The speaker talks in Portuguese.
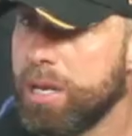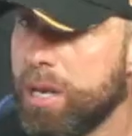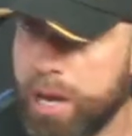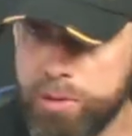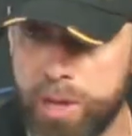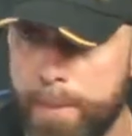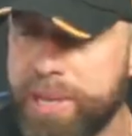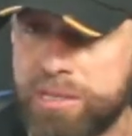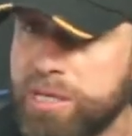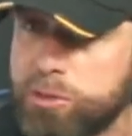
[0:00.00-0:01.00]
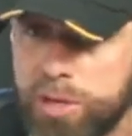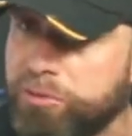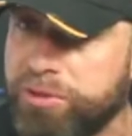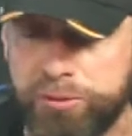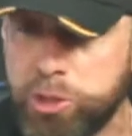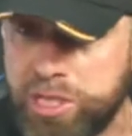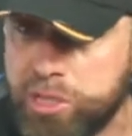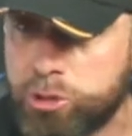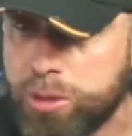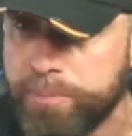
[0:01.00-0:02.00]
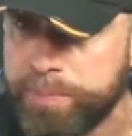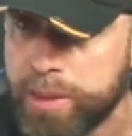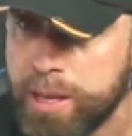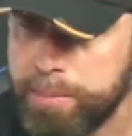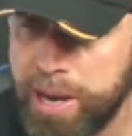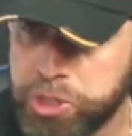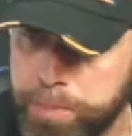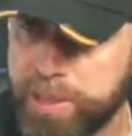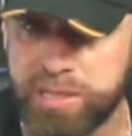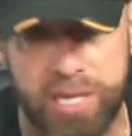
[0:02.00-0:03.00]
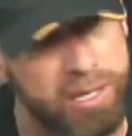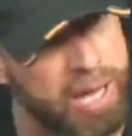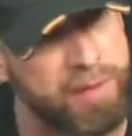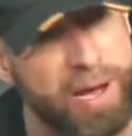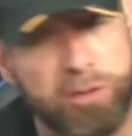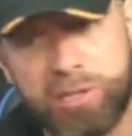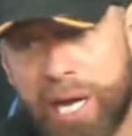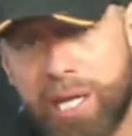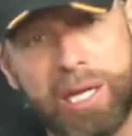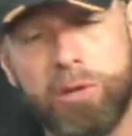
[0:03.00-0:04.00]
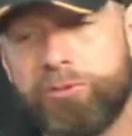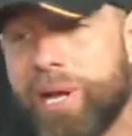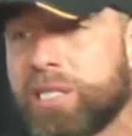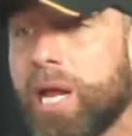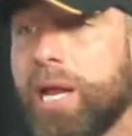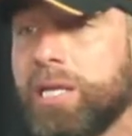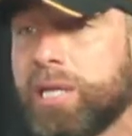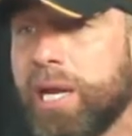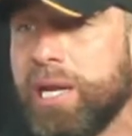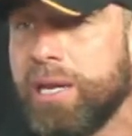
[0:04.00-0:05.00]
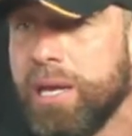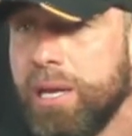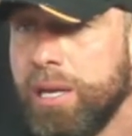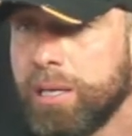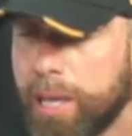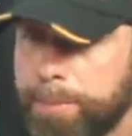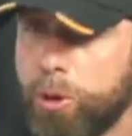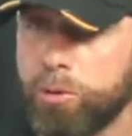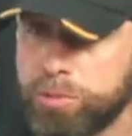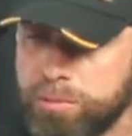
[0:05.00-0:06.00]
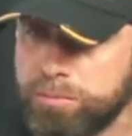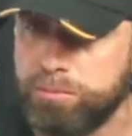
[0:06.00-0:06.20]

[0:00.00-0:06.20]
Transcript: Eu não preciso, eu não vivo disso. Mas, tipo assim, tem vários caras que tá no flash da net aí que, pô,